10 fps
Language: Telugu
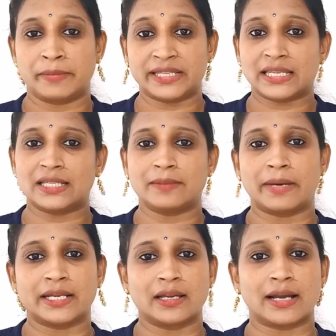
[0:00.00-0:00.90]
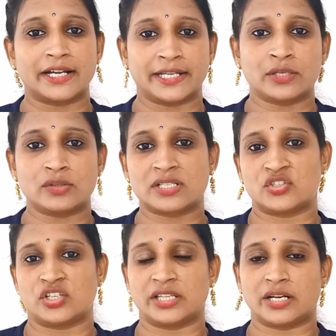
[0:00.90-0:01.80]
మిగతాది మనకి కటింగ్
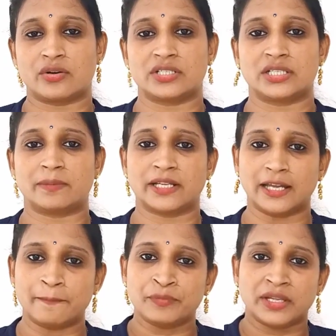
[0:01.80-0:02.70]
స్టిచ్చింగ్ దగ్గరకు వచ్చేటప్పటికి